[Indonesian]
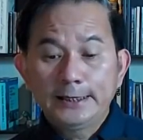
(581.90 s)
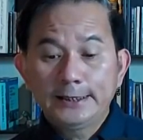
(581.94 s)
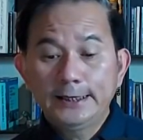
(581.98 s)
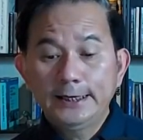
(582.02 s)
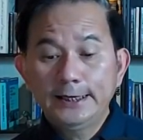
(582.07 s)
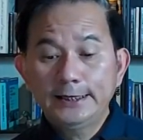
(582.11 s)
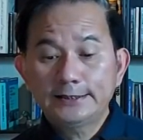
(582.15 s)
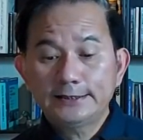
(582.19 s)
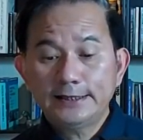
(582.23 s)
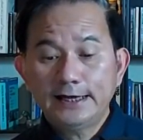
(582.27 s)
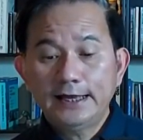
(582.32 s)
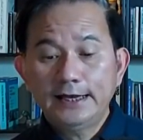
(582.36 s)

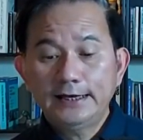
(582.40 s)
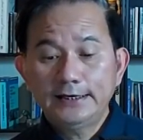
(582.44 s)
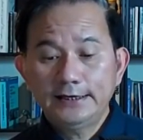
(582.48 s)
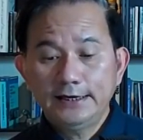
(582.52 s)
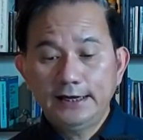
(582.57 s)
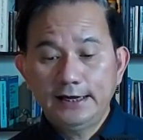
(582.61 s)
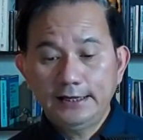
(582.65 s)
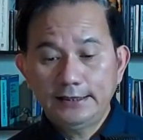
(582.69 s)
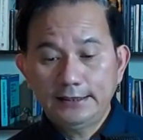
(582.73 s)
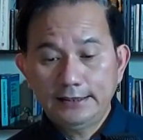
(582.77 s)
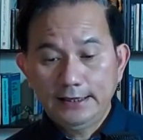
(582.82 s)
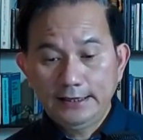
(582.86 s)
kita
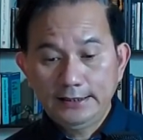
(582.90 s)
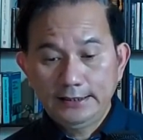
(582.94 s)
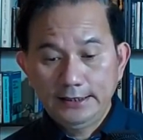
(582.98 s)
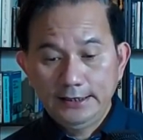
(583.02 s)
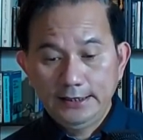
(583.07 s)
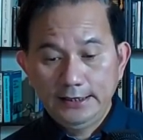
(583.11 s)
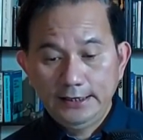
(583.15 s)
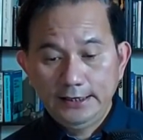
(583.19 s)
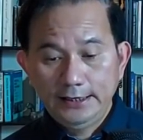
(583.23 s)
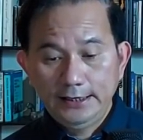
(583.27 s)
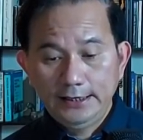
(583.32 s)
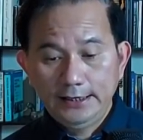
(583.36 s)
lihat
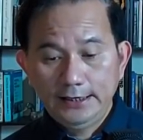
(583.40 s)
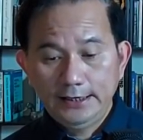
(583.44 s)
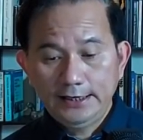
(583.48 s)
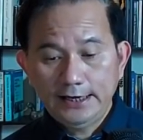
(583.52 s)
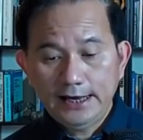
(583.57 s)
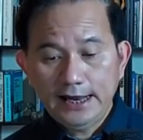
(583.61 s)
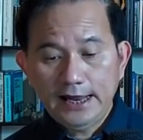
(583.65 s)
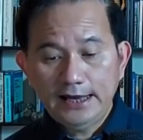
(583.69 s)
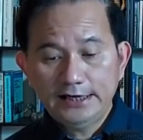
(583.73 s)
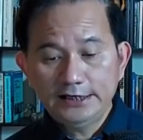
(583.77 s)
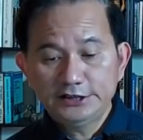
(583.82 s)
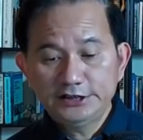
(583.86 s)
lagi
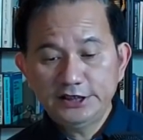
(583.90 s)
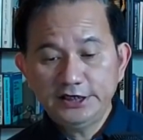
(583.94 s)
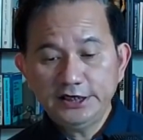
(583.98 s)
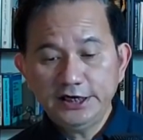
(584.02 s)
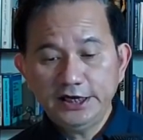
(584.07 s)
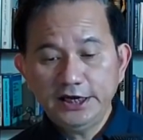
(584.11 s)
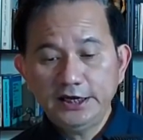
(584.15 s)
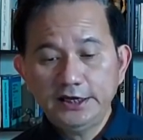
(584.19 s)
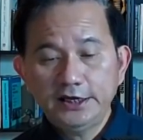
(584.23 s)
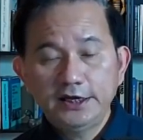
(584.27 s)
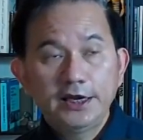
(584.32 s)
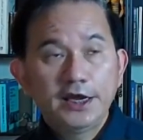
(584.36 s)
nah di
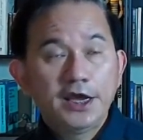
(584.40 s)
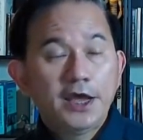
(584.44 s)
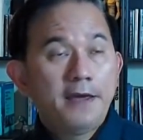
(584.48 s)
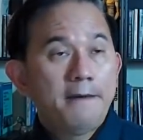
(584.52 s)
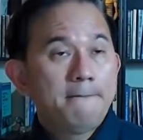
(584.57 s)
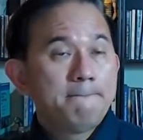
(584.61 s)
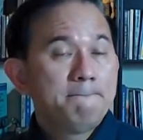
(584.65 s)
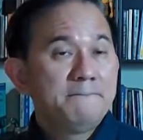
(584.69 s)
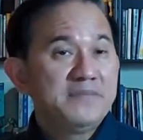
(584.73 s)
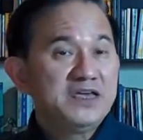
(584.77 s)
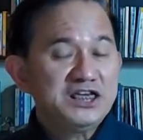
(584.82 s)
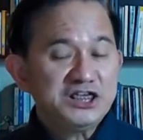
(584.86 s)
sini
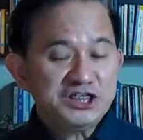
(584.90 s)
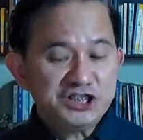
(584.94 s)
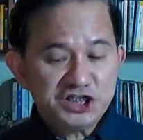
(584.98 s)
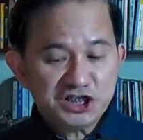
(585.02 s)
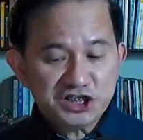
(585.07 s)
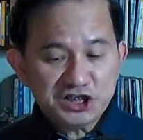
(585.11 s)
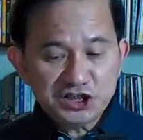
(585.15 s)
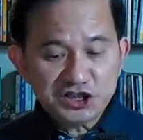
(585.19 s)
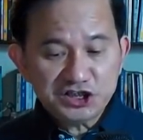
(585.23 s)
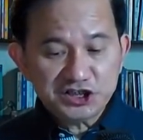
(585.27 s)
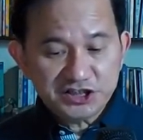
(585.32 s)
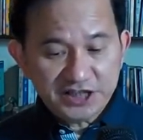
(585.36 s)

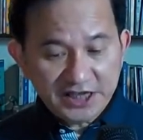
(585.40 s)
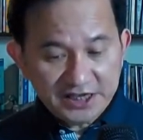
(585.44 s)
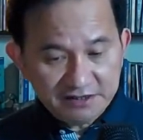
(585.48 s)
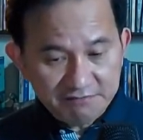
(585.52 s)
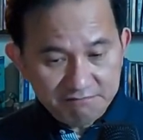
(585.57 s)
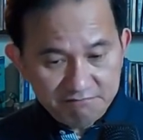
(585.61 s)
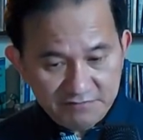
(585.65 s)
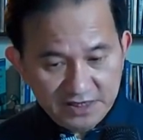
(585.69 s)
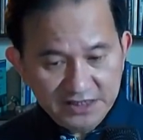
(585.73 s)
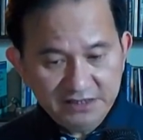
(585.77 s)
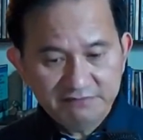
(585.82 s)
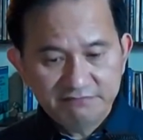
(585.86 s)
mission
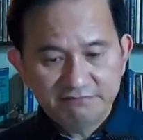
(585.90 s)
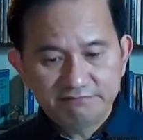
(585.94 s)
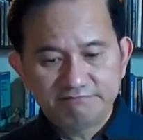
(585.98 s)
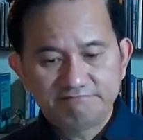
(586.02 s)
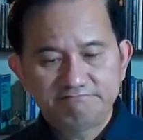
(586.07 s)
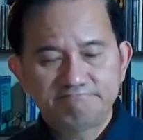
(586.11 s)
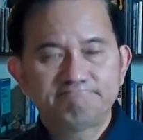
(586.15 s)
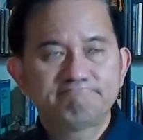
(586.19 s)
statement